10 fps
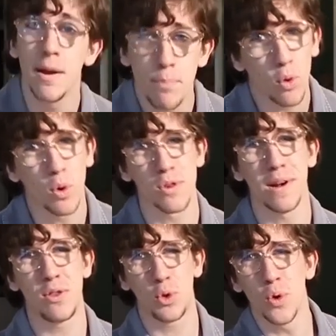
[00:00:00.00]
Et pour
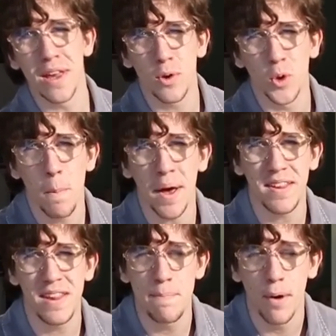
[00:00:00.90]
consoler tous les autres
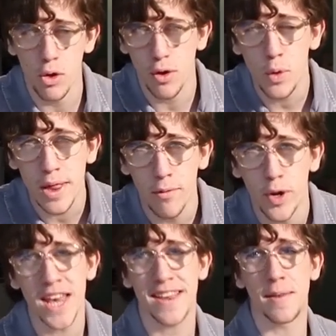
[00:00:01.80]
participants, je vous ai
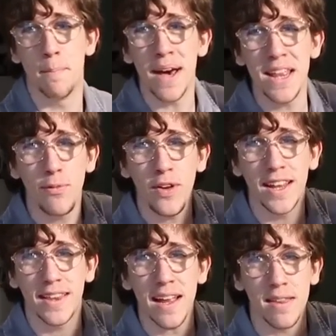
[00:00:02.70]
envoyé cette
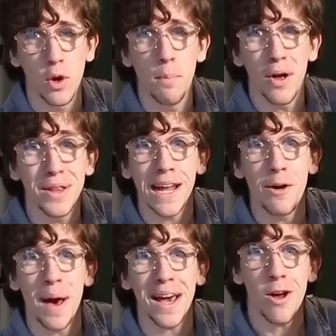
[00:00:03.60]
magnifique tête de Mon
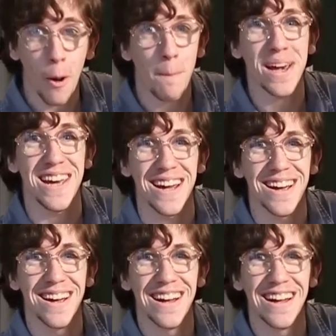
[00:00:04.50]
calomarie empaillée.
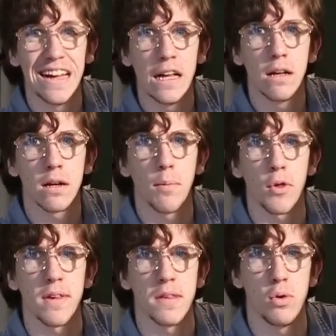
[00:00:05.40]

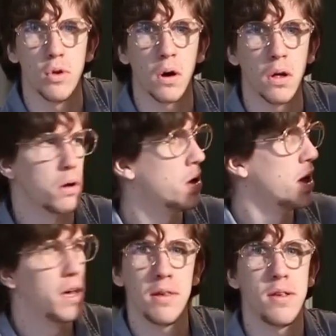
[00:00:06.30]
Comment ça, c'est une horreur
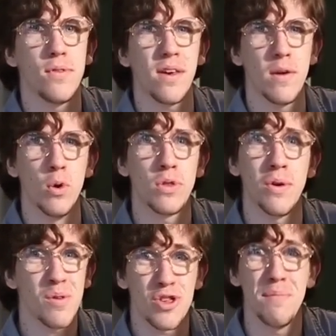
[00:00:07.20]
si vous aviez le
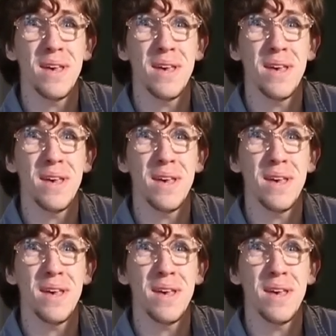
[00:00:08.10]
temps que j'ai